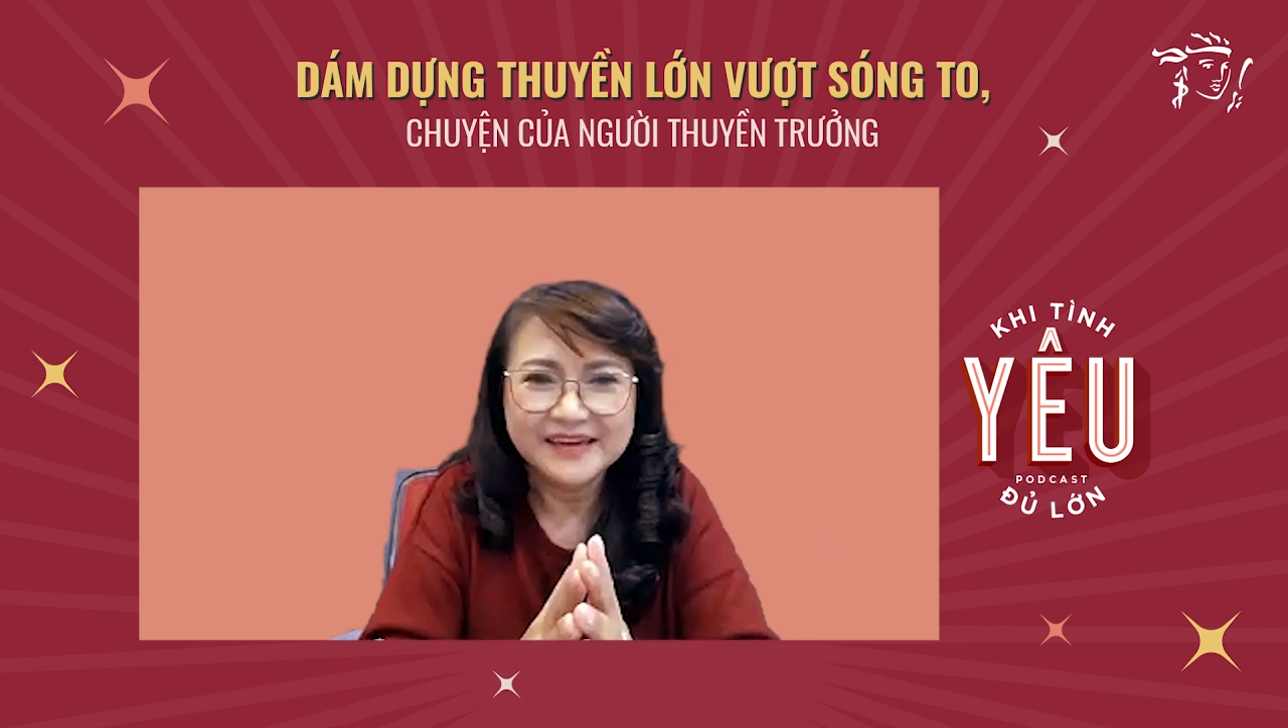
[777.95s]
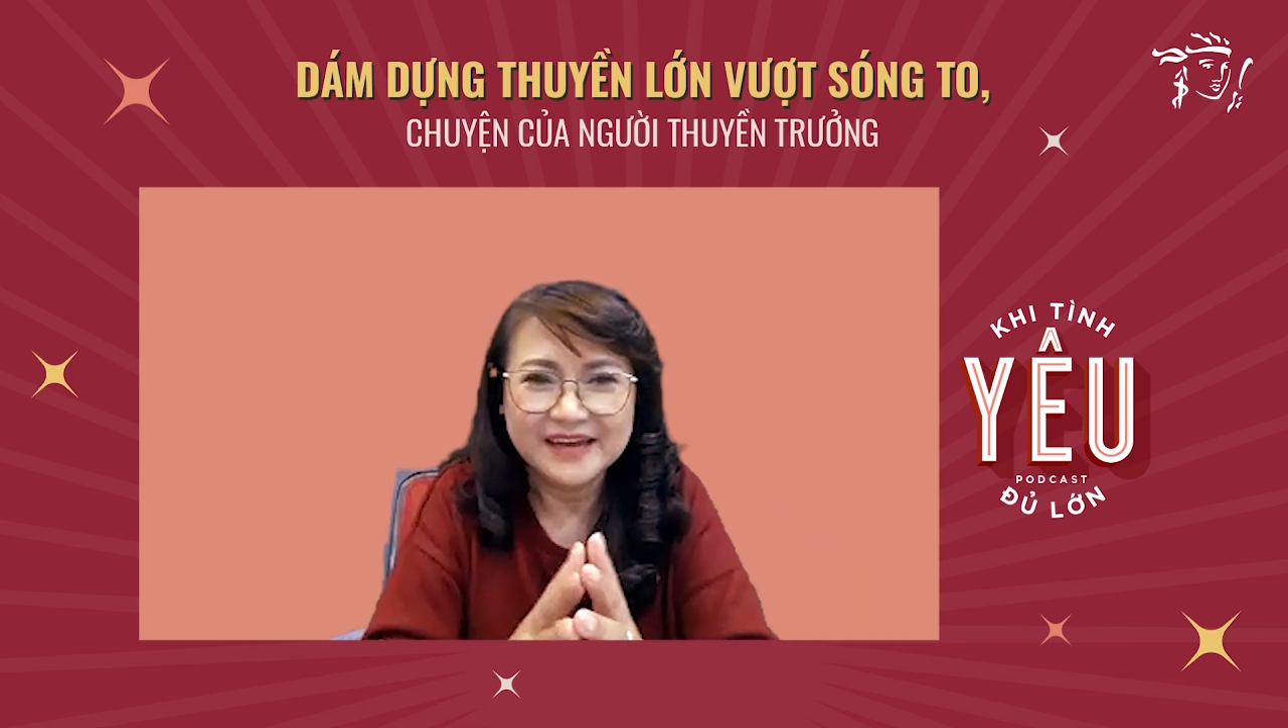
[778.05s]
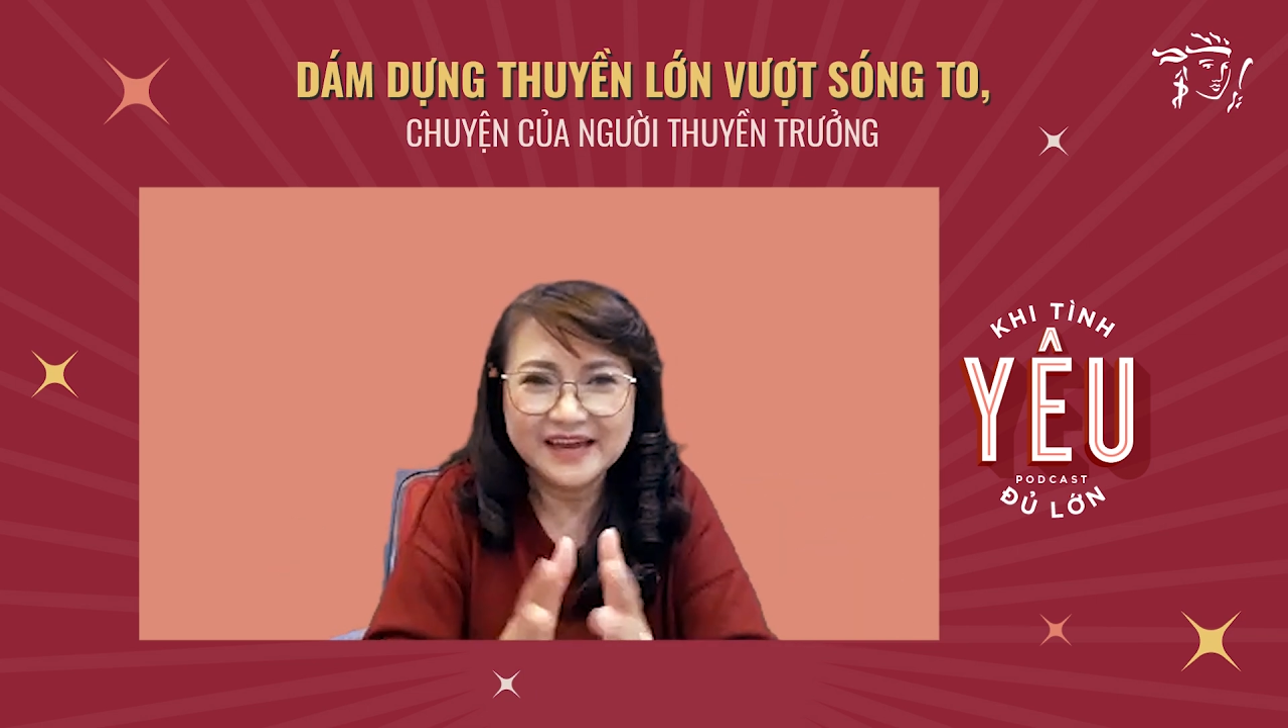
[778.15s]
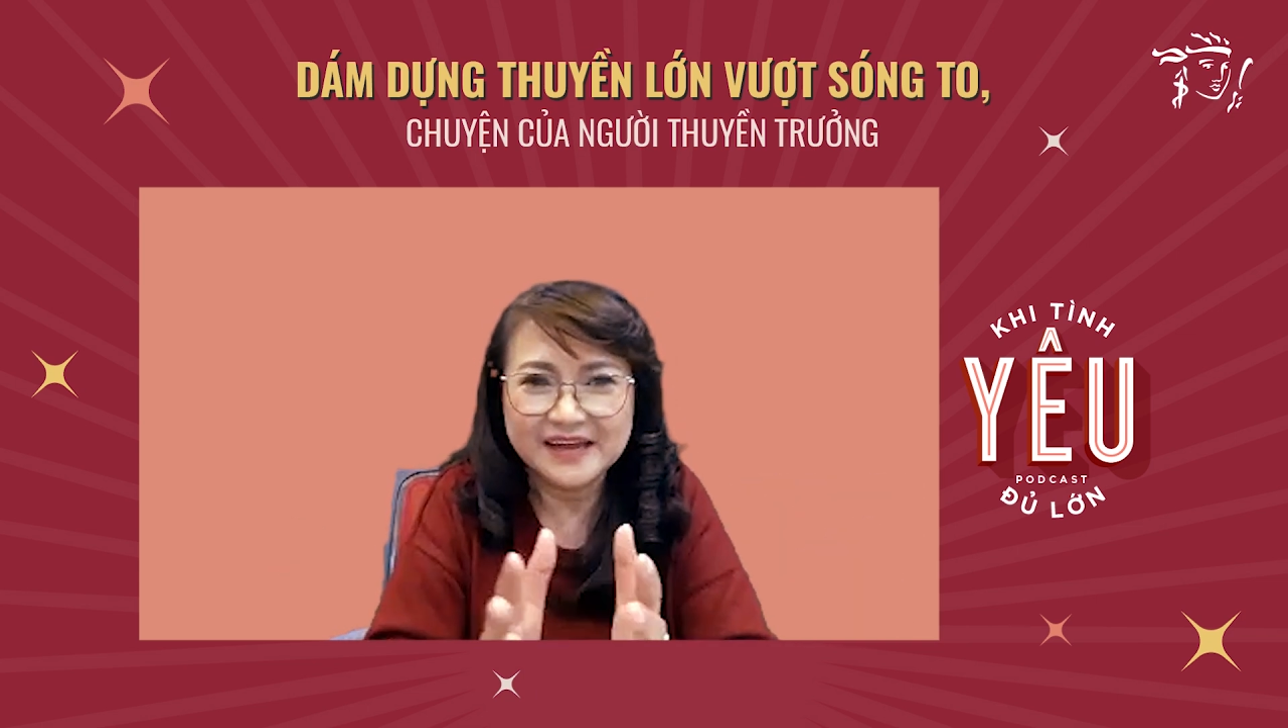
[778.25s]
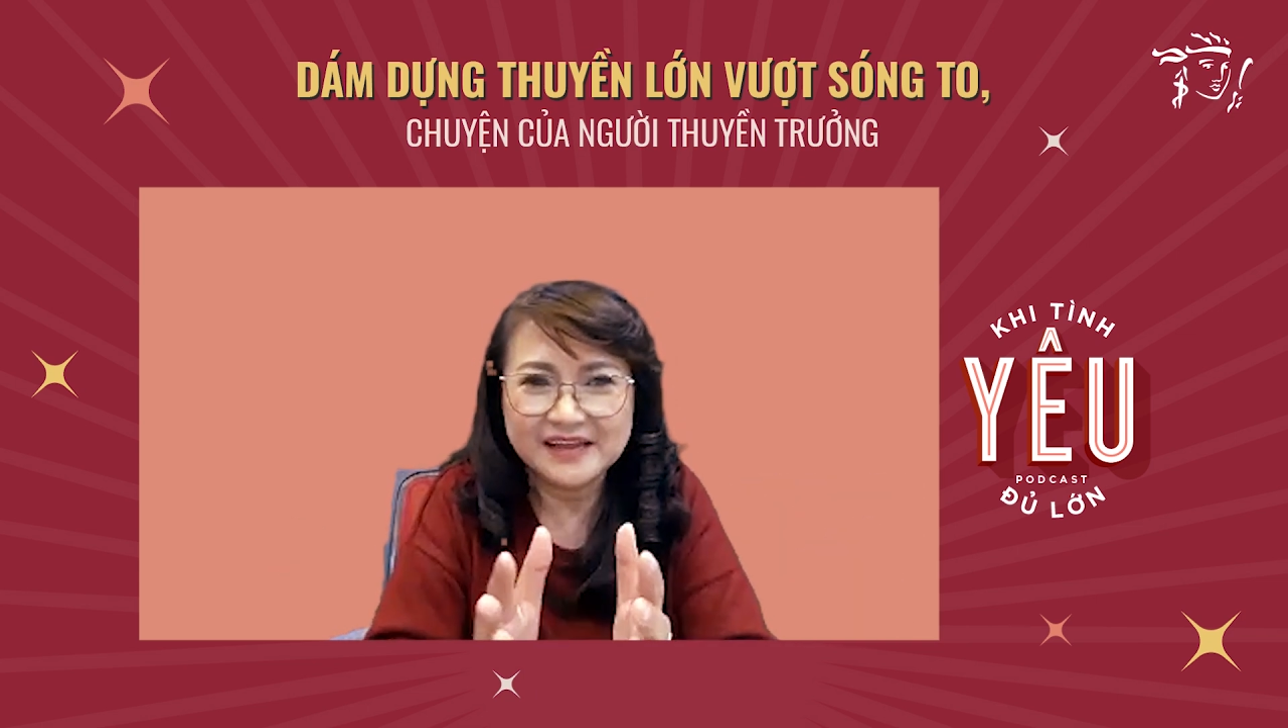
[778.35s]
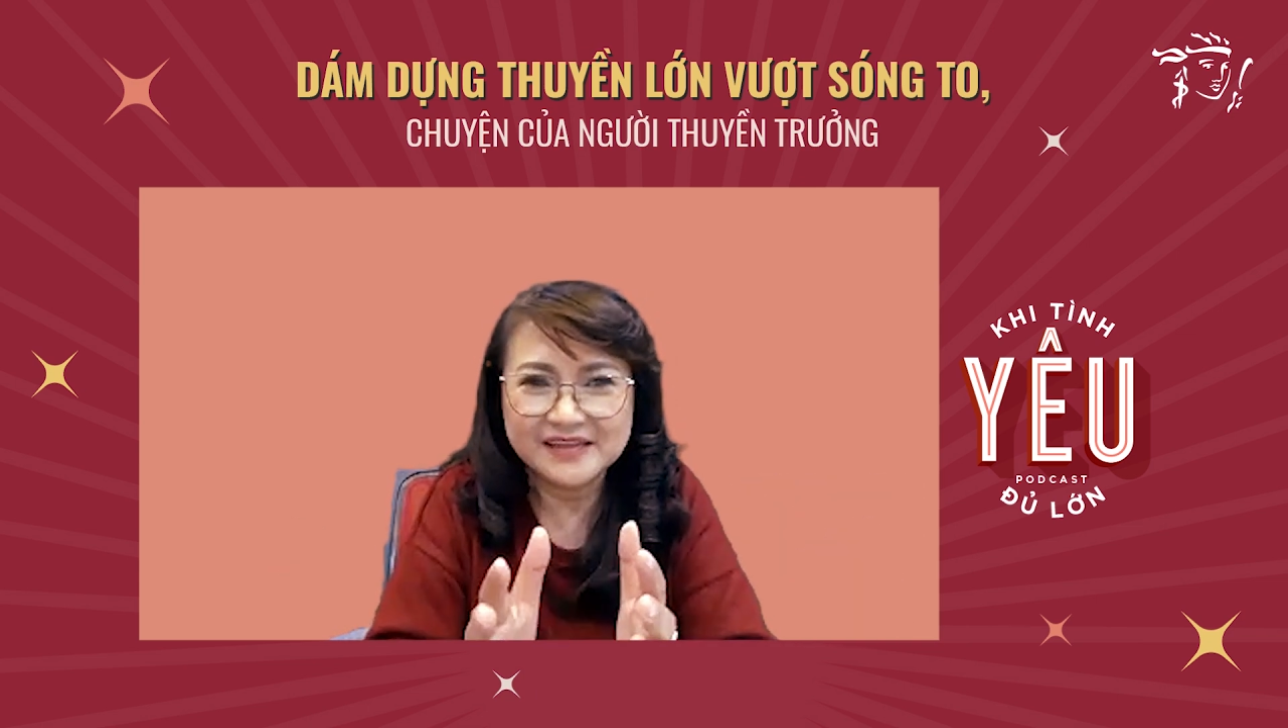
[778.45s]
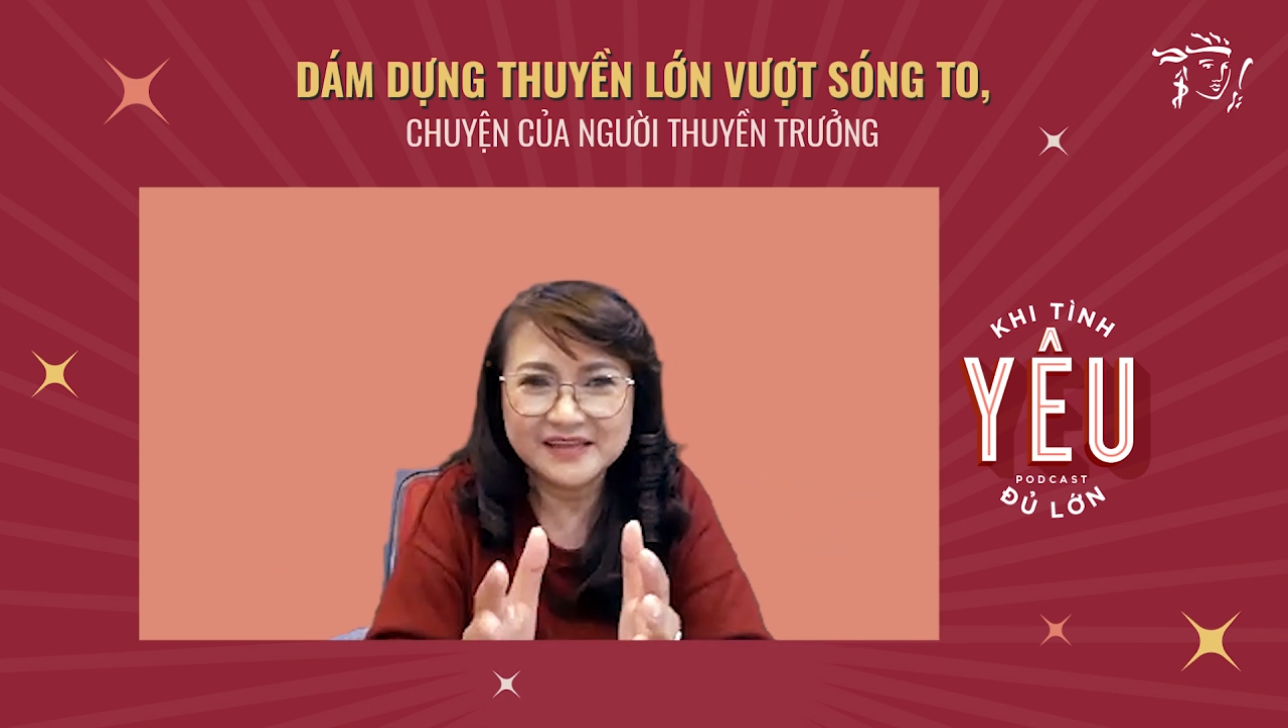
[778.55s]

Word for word: à,